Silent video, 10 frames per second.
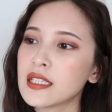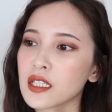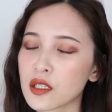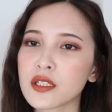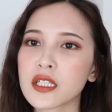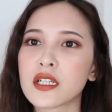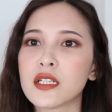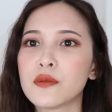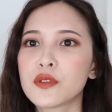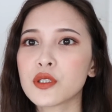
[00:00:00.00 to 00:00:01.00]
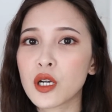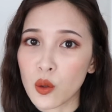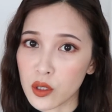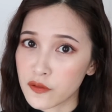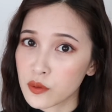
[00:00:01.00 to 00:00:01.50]
这个东西可能适
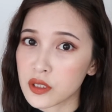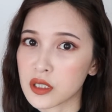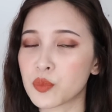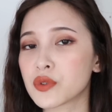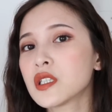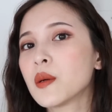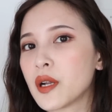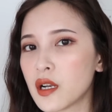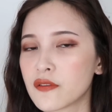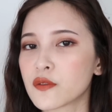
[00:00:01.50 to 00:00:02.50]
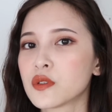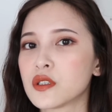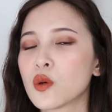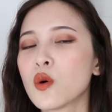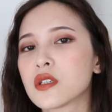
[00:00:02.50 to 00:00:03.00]
合我的肤质，不适合别人的肤
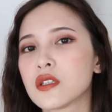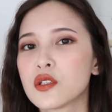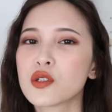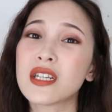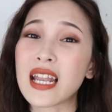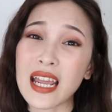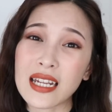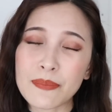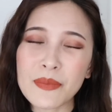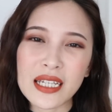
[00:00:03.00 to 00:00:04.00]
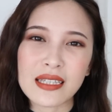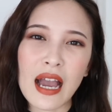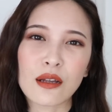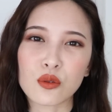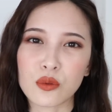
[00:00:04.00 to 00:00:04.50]
质，或者是就是雷蜜
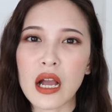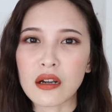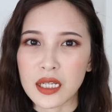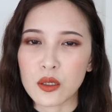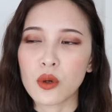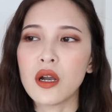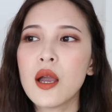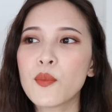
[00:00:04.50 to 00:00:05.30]
糖毒药理论。